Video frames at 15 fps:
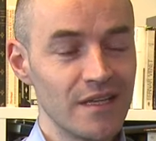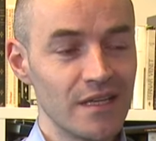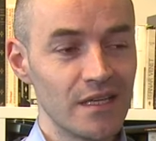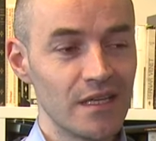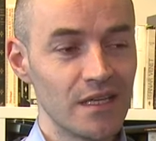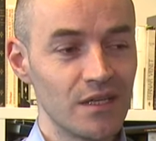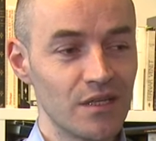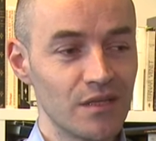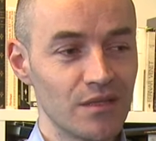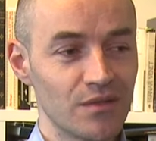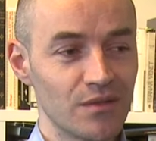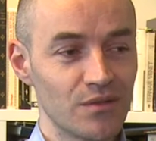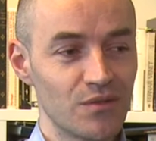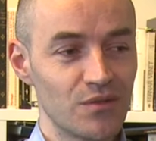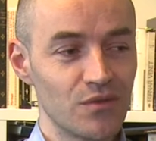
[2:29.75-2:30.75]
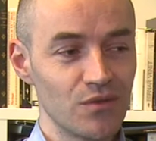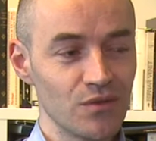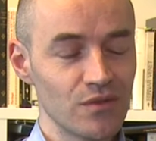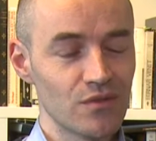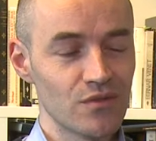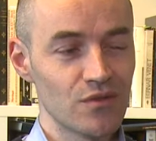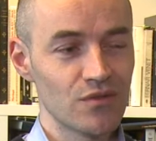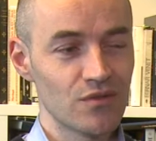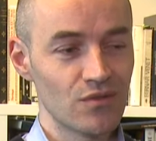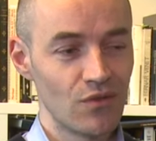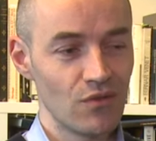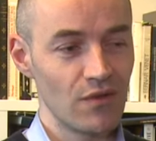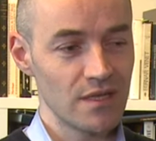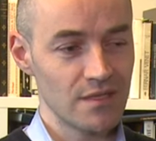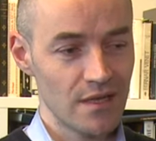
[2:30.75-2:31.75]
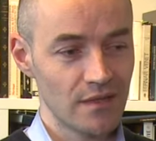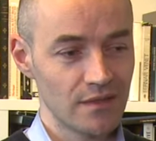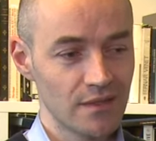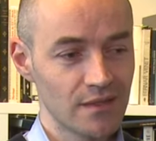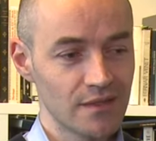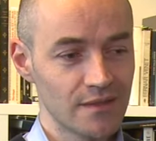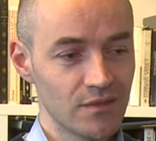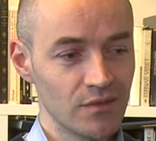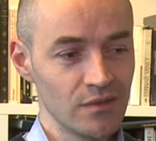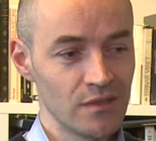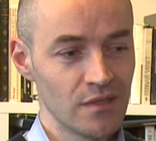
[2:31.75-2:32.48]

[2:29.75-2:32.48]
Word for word: Et du coup, ce que je trouve assez intéressant,